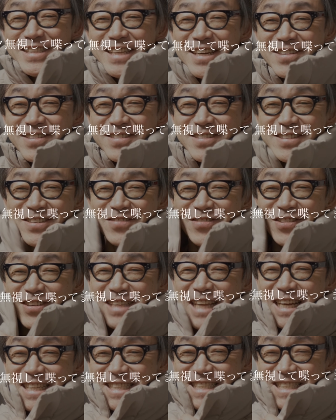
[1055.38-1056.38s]
でここに
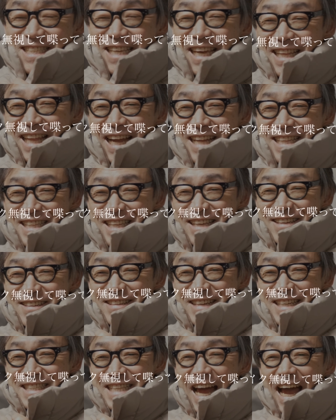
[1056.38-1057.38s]
ボタンつけたっていう
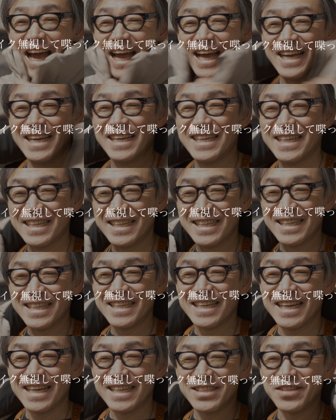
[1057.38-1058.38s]
のがさ
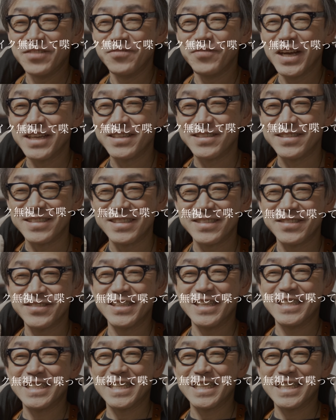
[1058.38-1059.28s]
じゃあマイク防い